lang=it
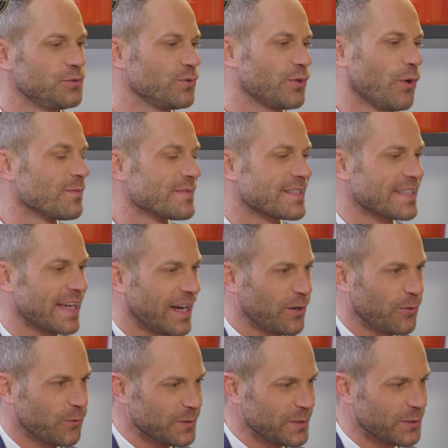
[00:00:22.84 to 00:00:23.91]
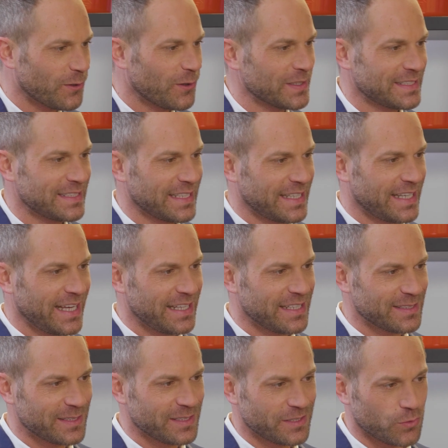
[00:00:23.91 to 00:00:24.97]
ti giuro ho un sacco di cose da
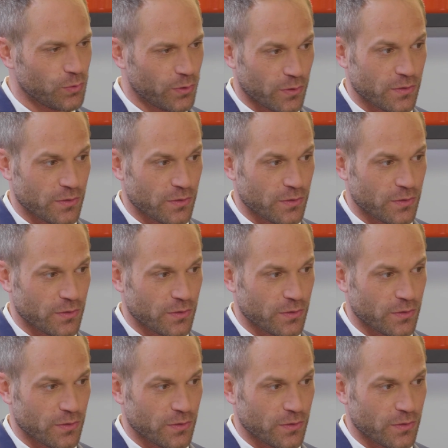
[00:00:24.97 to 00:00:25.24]
chiederti sul